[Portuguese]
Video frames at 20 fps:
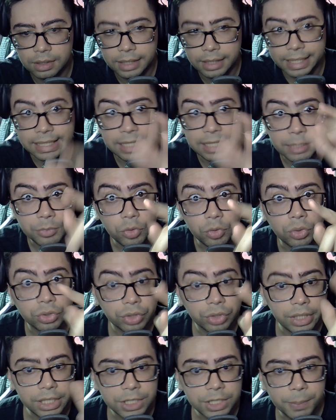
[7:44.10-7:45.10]
Ele lembra um
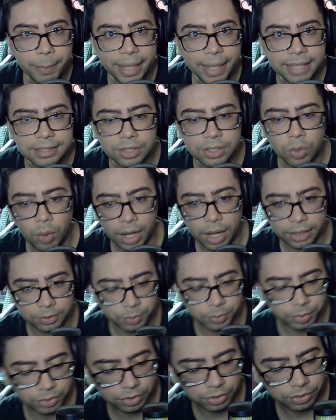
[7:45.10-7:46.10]
controle de
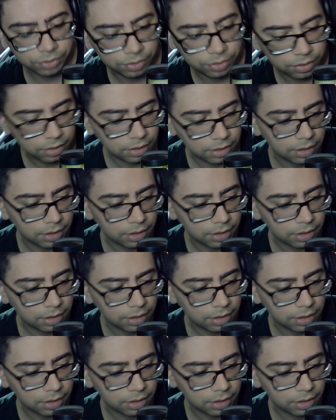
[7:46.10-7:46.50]
PS4, pronto.